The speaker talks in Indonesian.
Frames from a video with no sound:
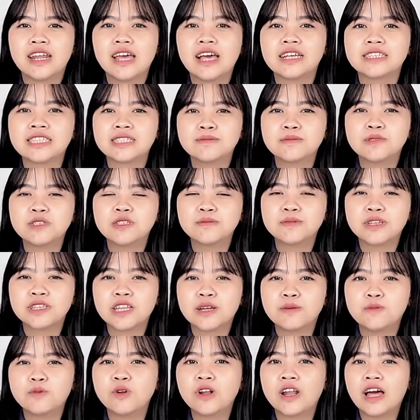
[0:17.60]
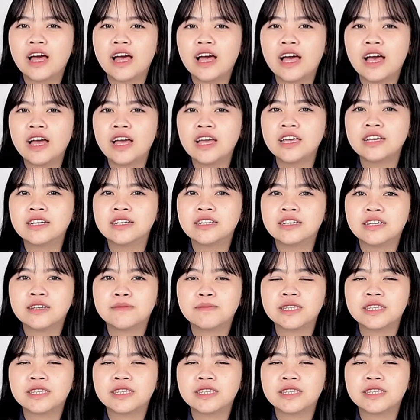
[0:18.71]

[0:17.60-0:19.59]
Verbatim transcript: Nah, sebelum kita mulai e,